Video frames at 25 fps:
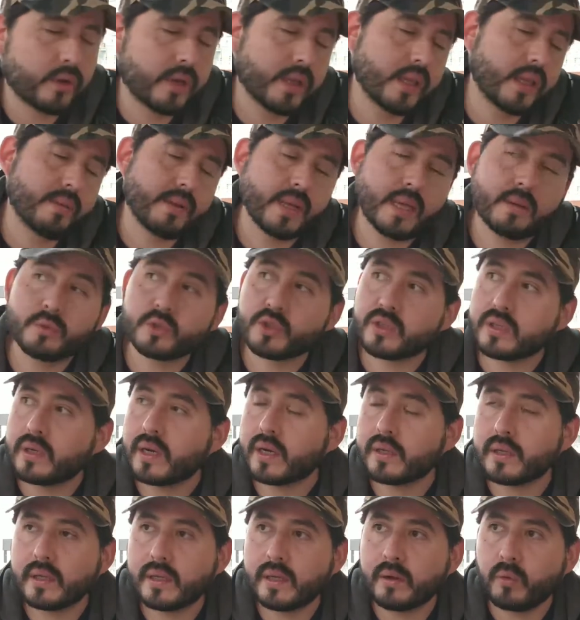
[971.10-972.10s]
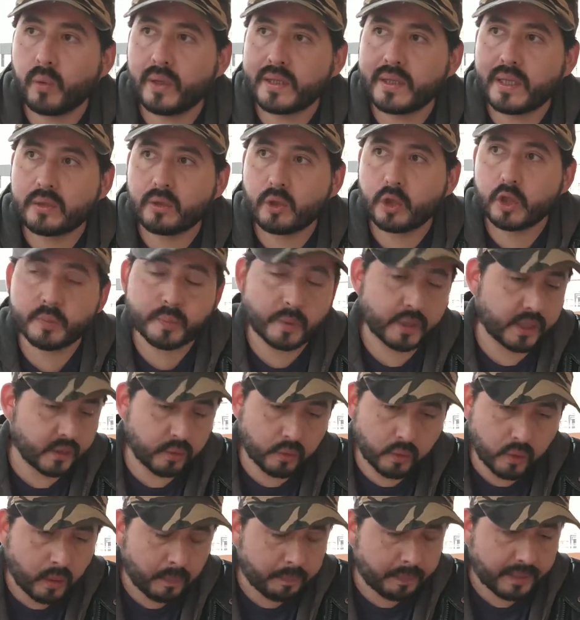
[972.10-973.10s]
que deberíamos tener en cuenta todos porque
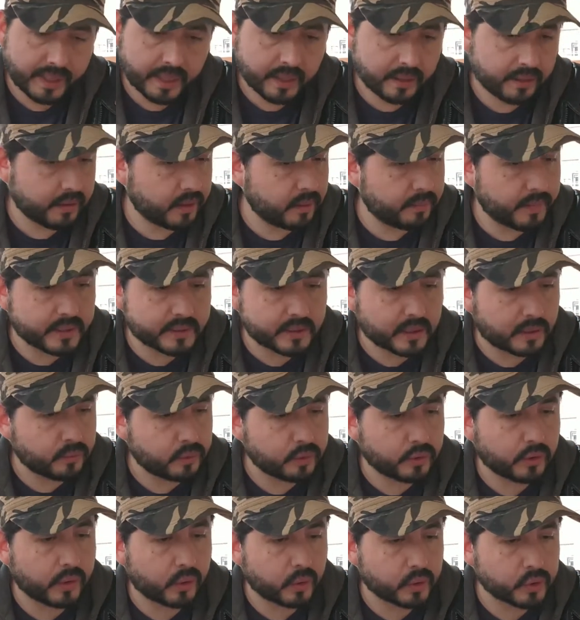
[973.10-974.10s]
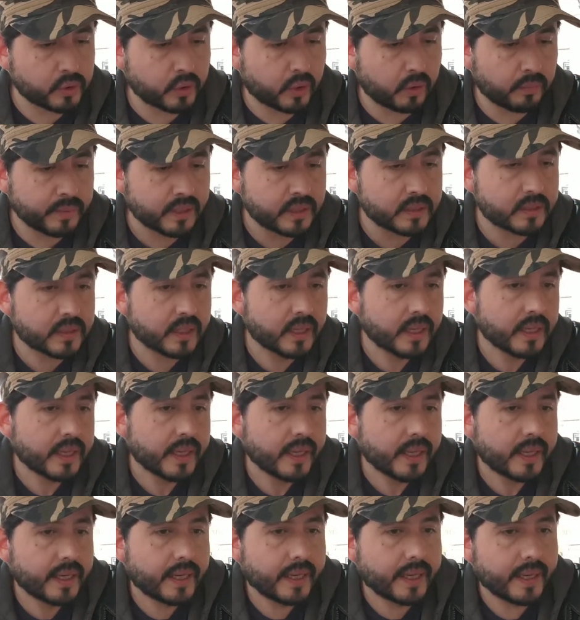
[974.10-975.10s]
no aplica nada más al mundo de los cómics.
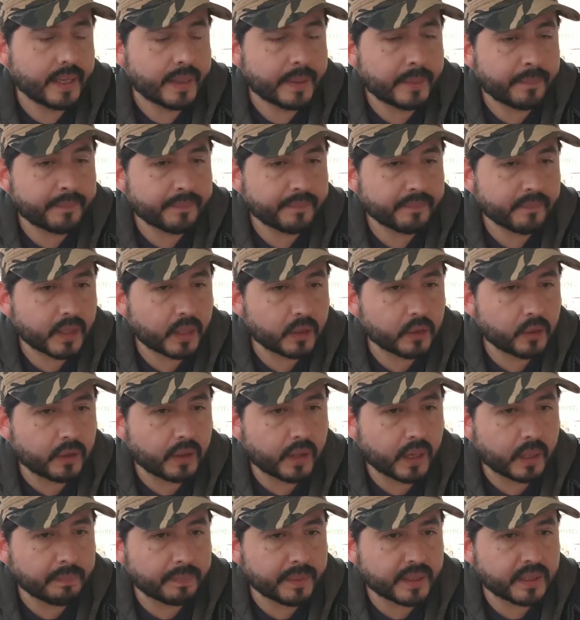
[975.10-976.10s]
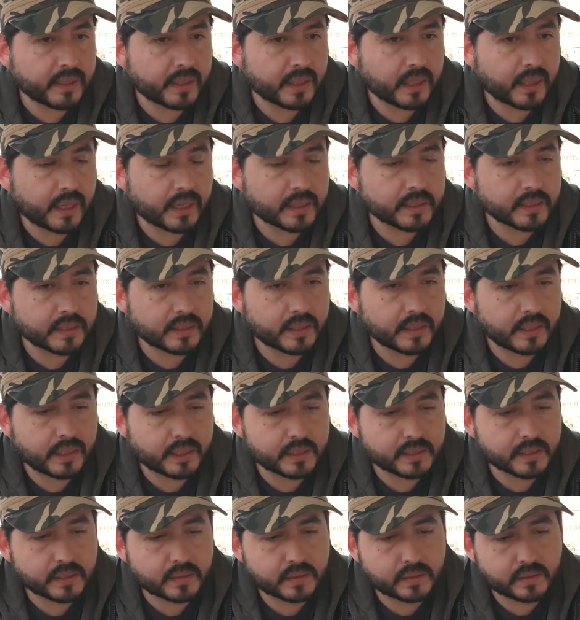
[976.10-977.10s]
Eh, yo de repente en las, en
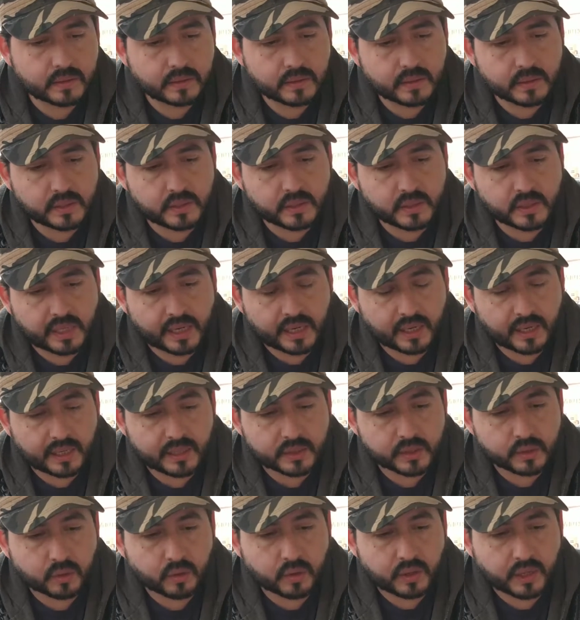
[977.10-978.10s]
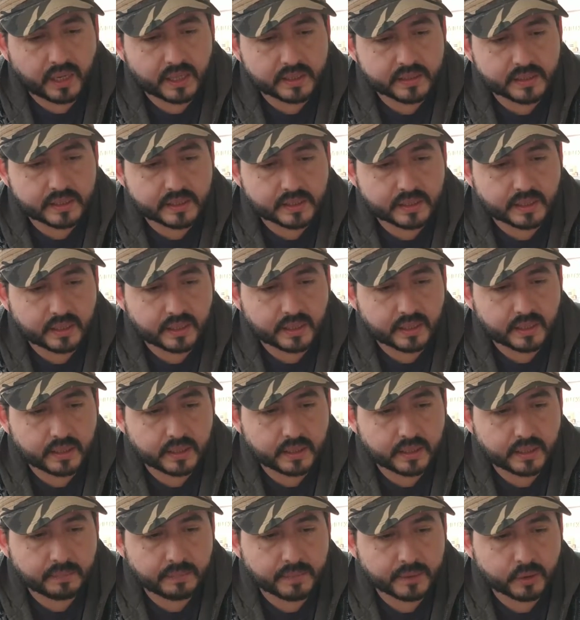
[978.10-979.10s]
las charlas o clases
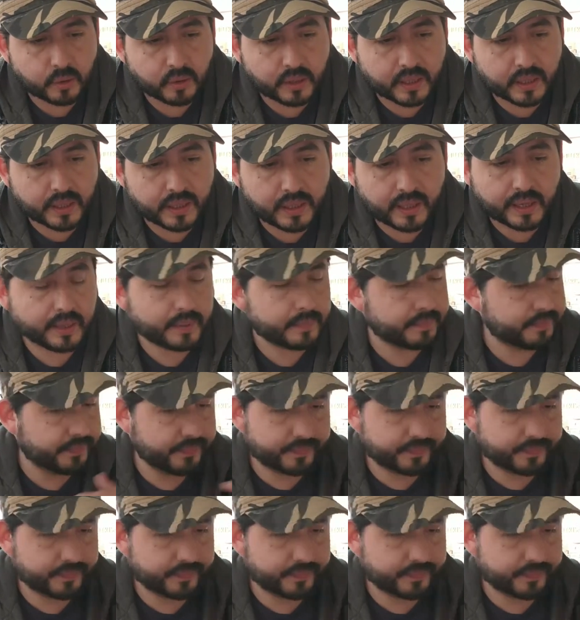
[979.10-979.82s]
que, me toca dar